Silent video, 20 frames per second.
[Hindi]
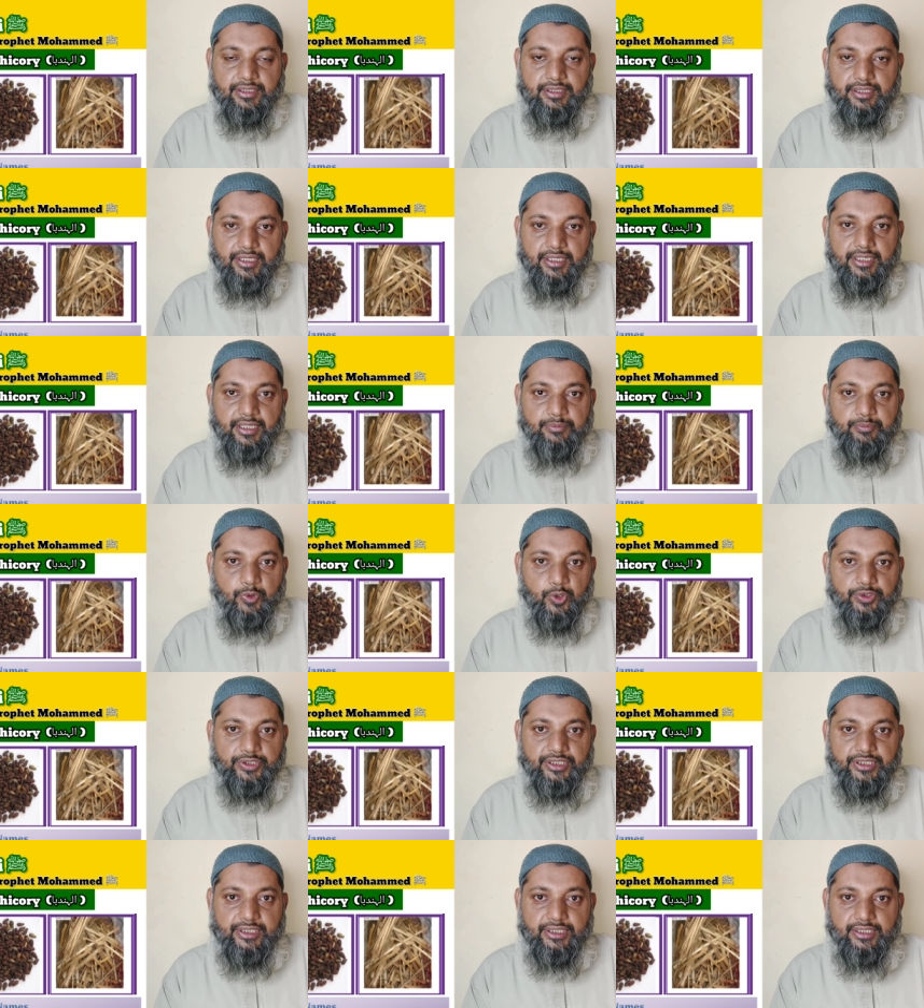ये एक
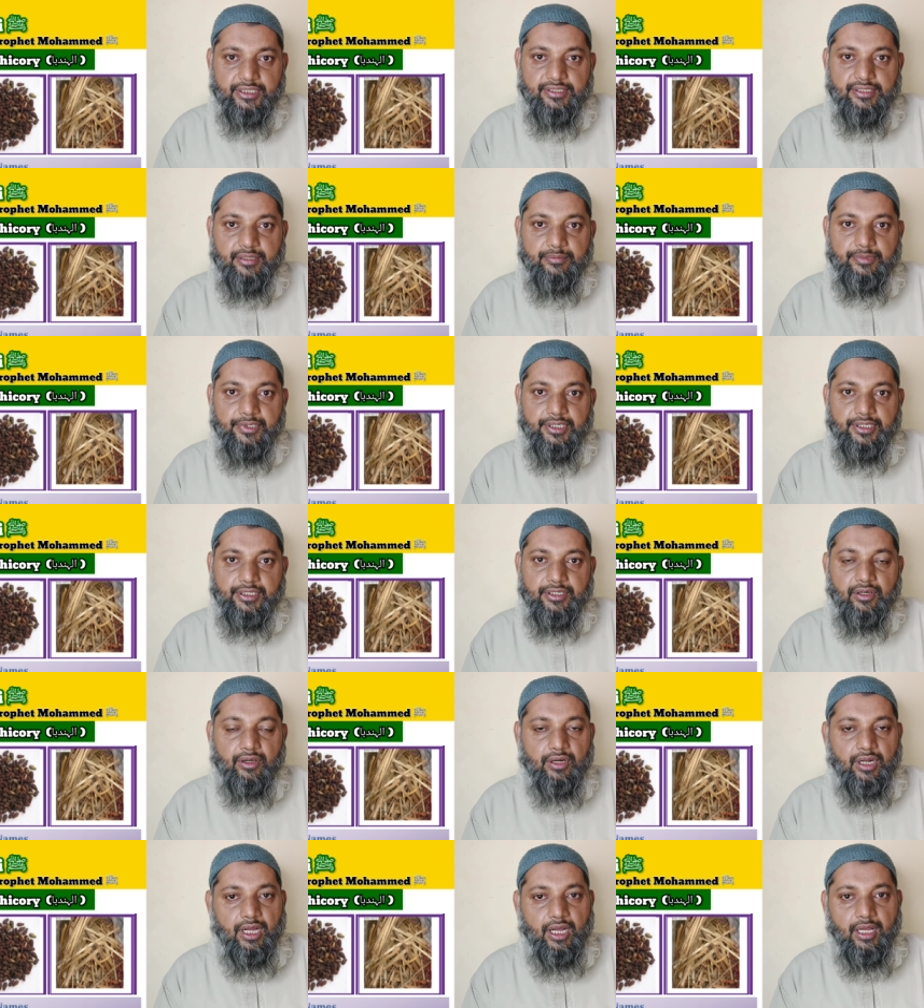पौधे की कस्म है
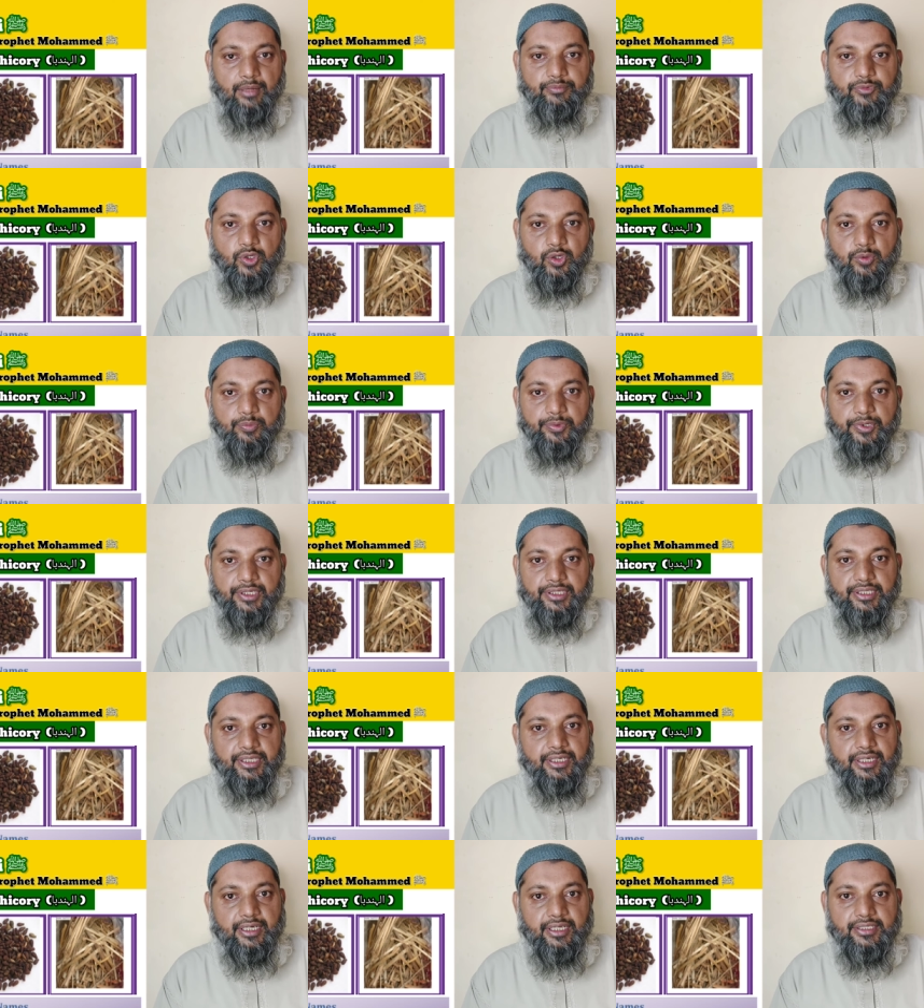और आम तौर पर
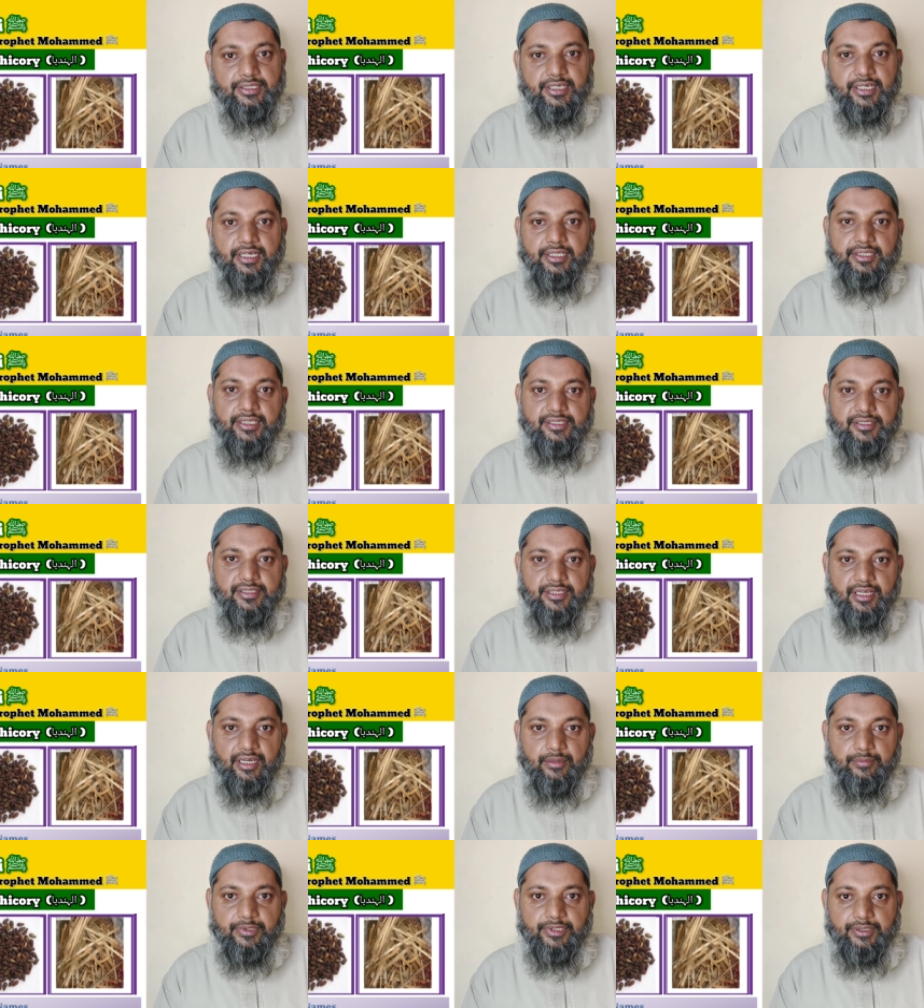यह हर जगह
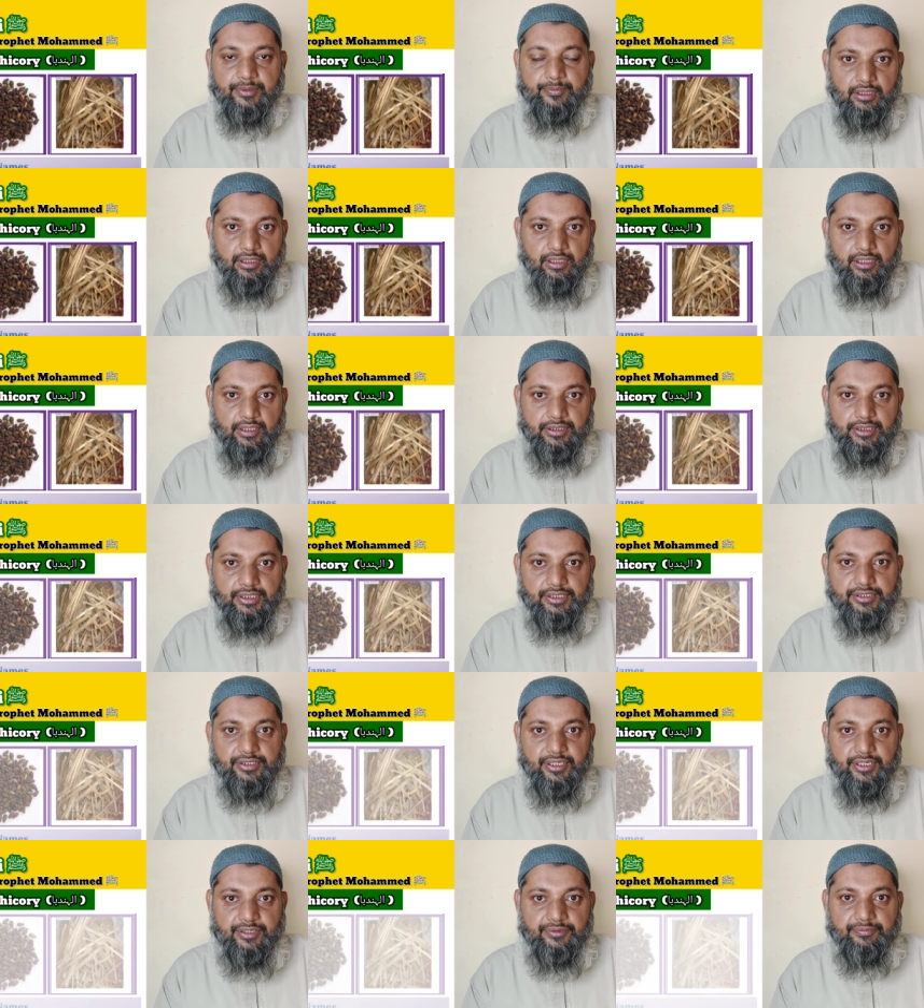दस्तियाब है
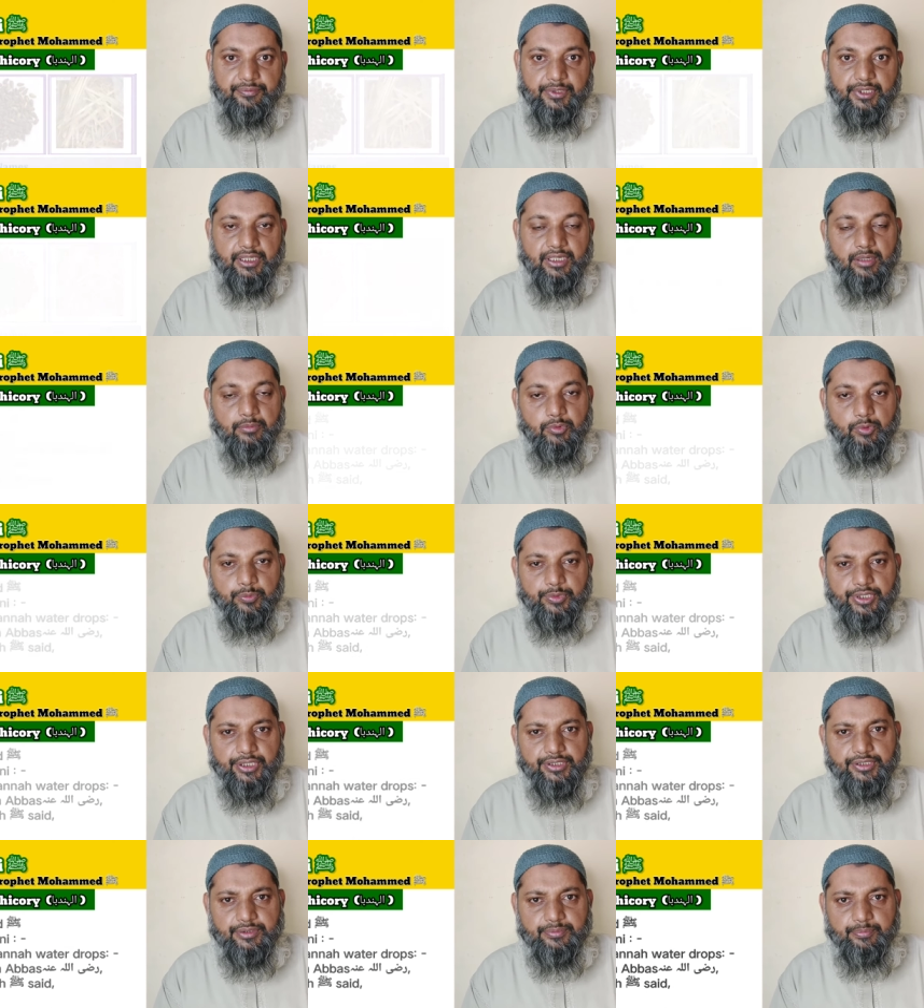हदीस शरीफ में
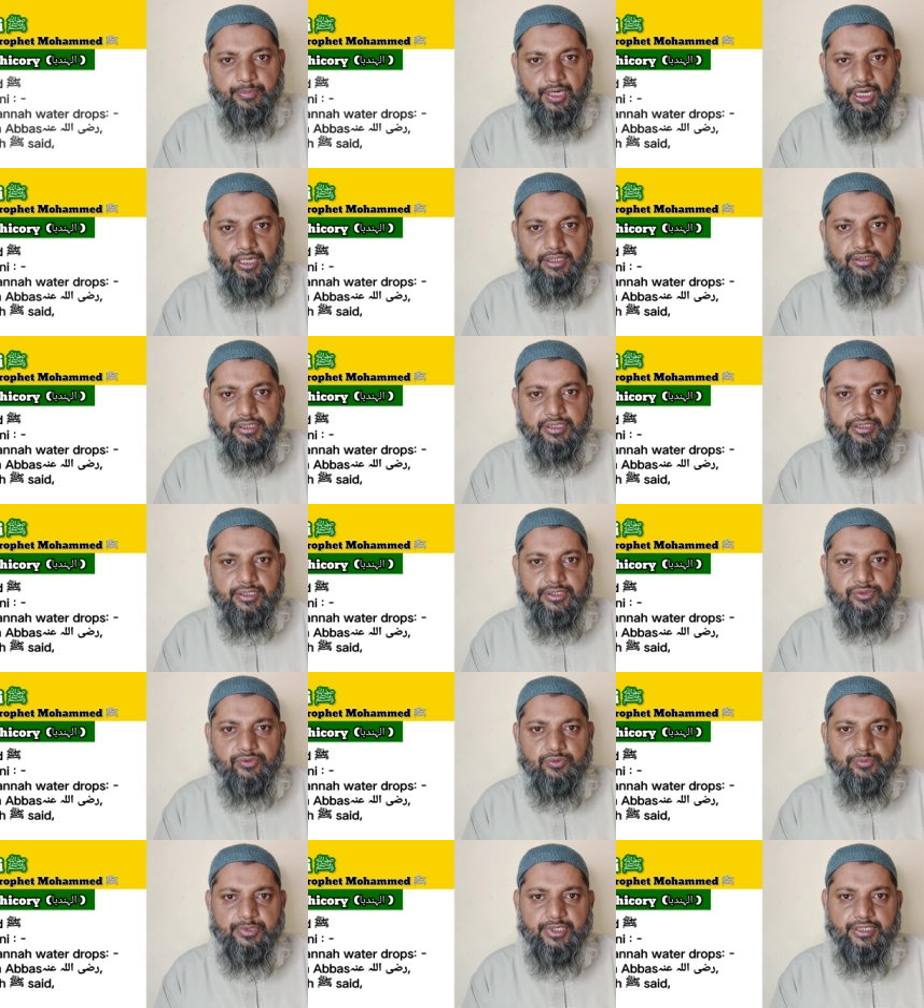कमोबेश पाँच
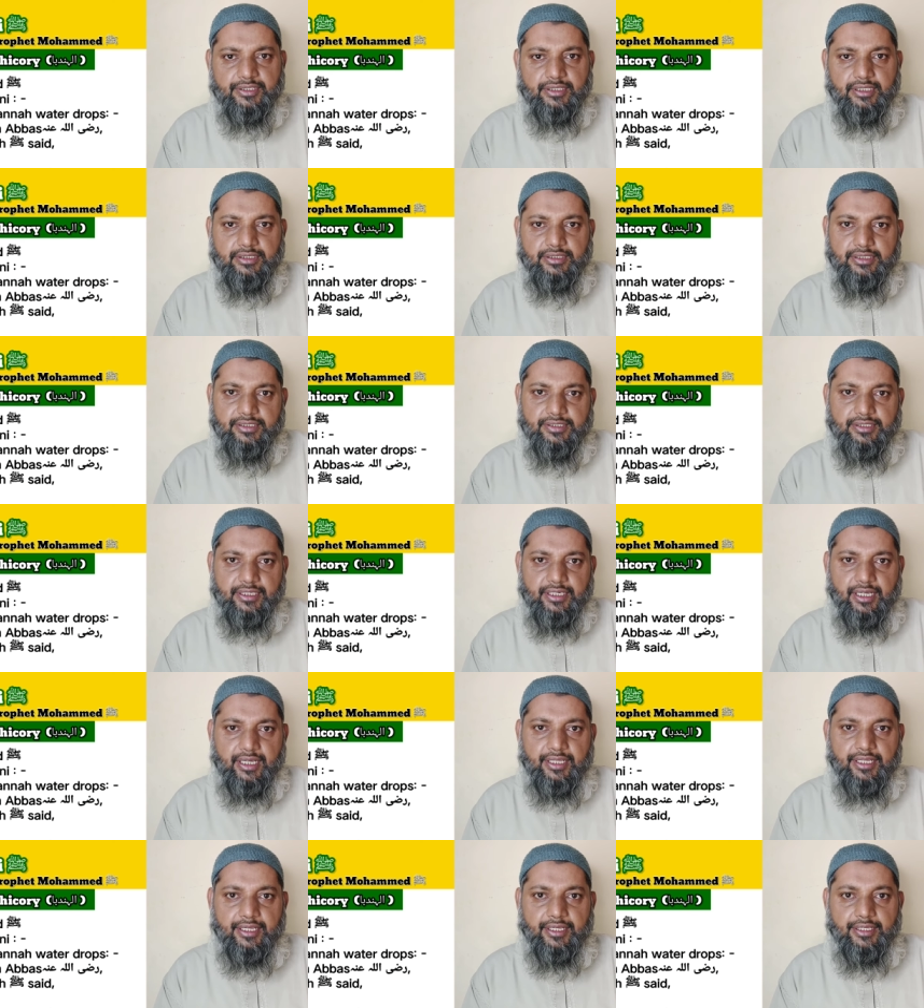हदीसों में इसका
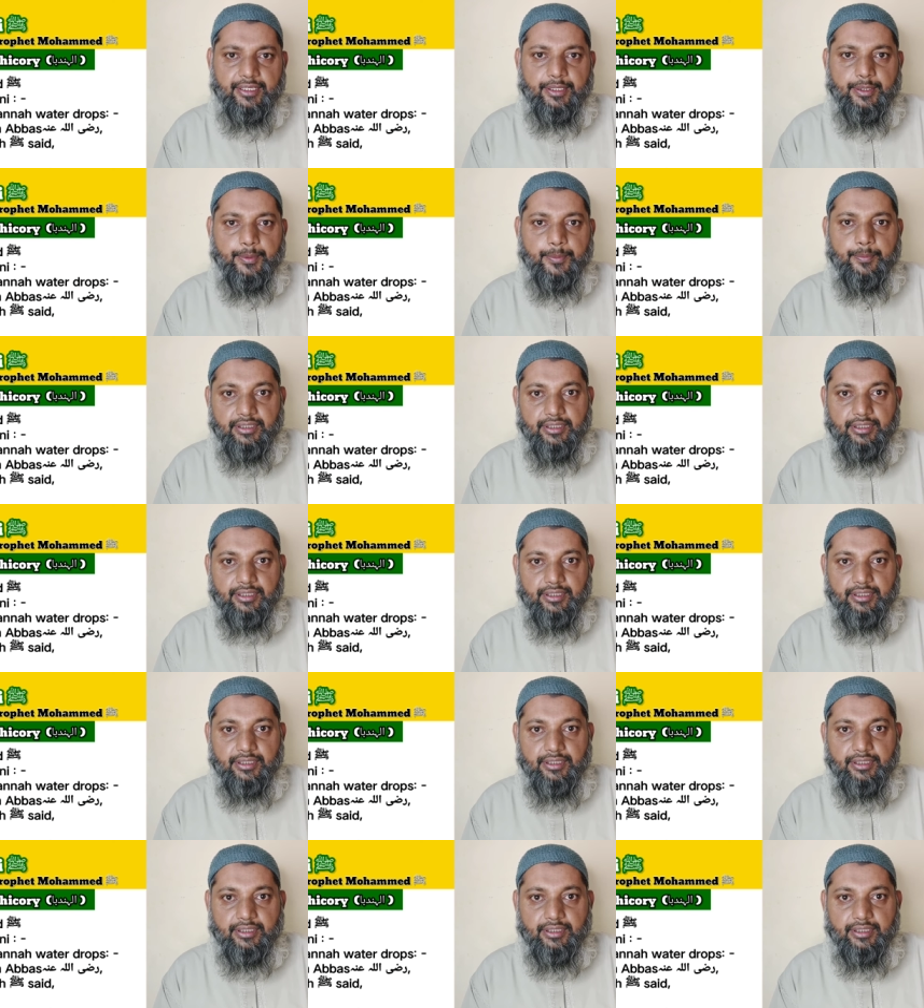तस्करा आया है